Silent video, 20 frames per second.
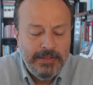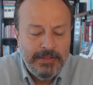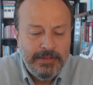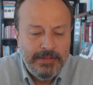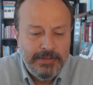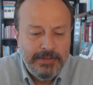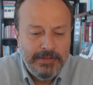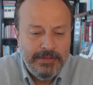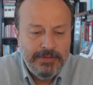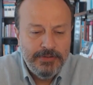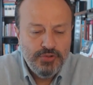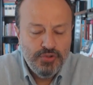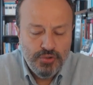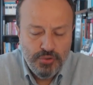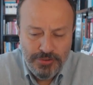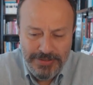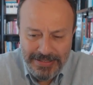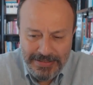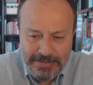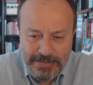E,
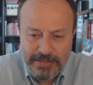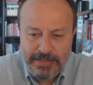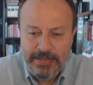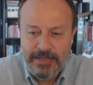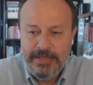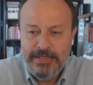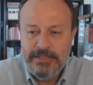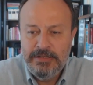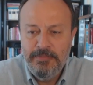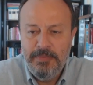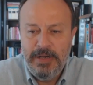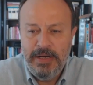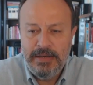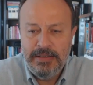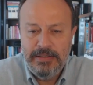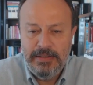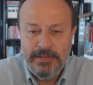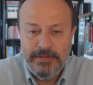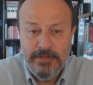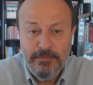şu dakika
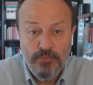itibariyle